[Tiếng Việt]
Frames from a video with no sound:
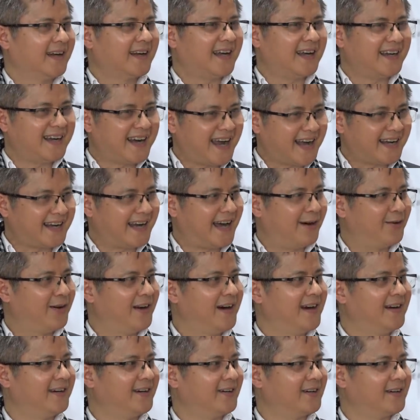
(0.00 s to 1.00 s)
cái khát khao
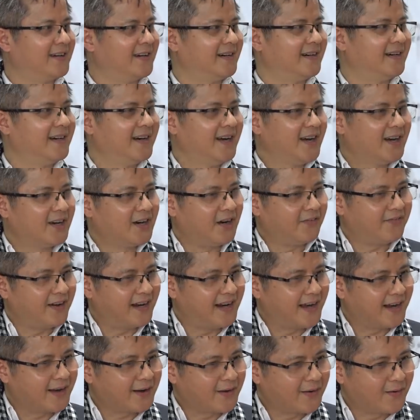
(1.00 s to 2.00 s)
lớn đó cơ nó
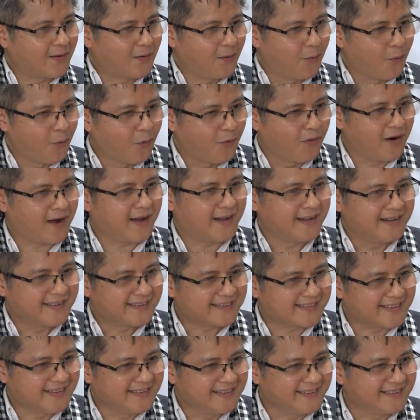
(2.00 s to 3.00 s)
phải là của
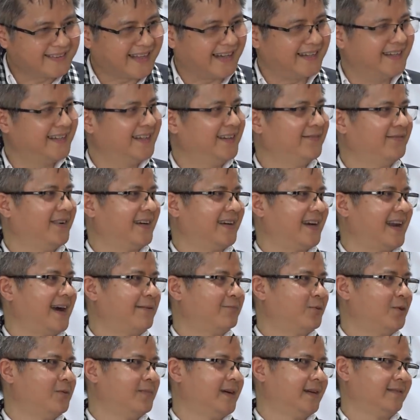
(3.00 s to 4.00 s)
từng thanh niên Việt
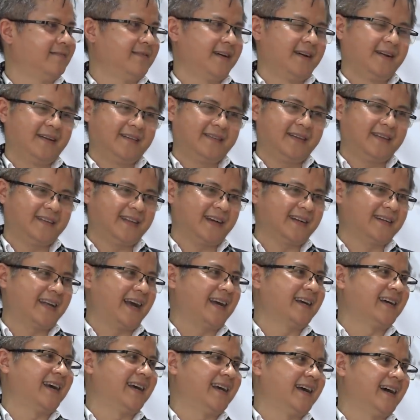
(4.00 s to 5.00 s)
Nam của mình thì chắc
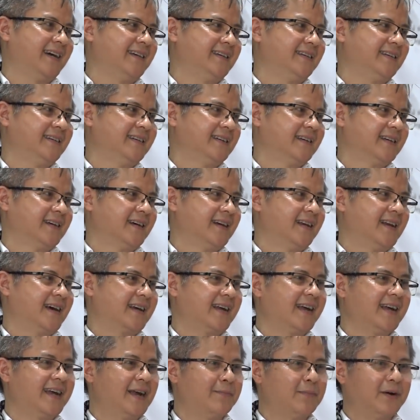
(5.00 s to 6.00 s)
chắn ngày ấy là
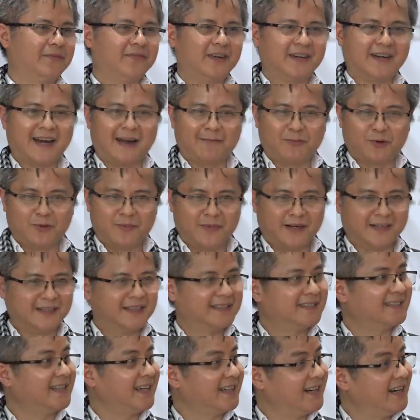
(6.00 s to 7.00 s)
cái ngày mà Việt Nam của mình
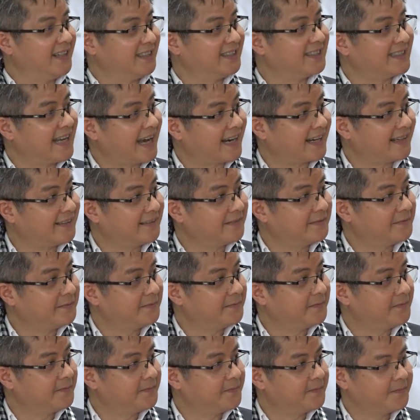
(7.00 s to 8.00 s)
sẽ khởi sắc
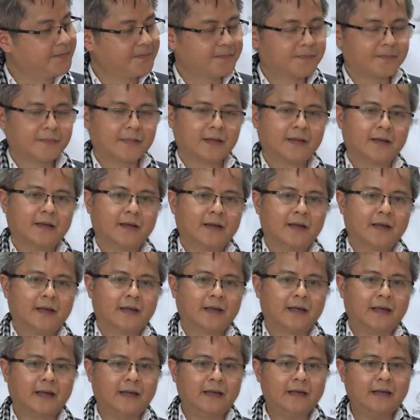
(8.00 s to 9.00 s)

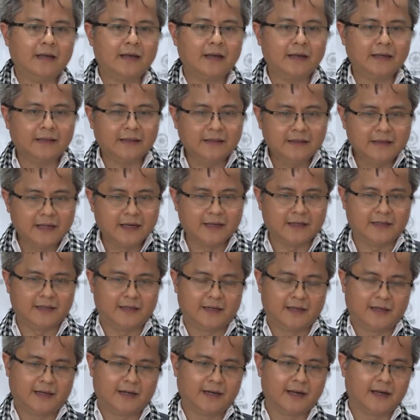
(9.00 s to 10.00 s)
cái ý thứ nhì
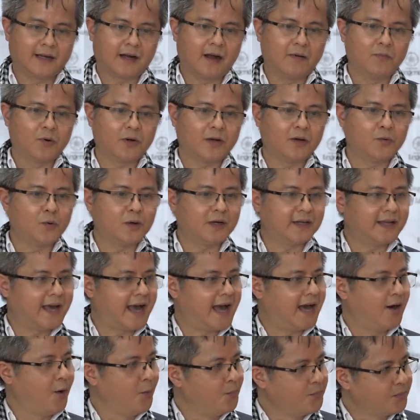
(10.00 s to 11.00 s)
để có một cái quốc
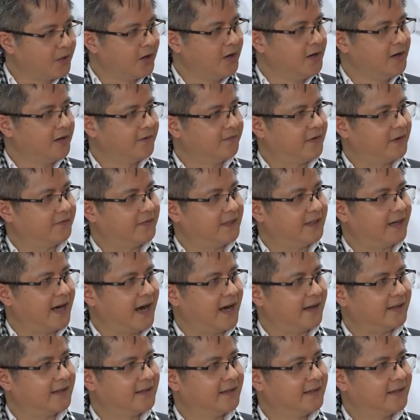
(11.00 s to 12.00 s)
gia hùng cường và vĩ
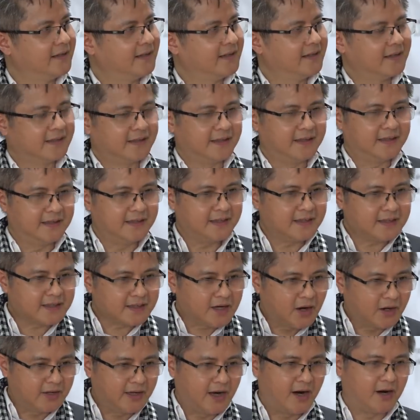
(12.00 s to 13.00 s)
đại thì
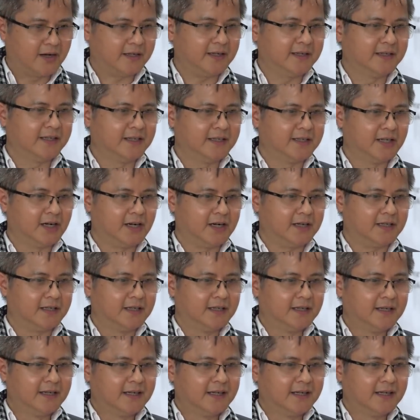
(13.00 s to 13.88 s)
đòi hỏi ở nơi đó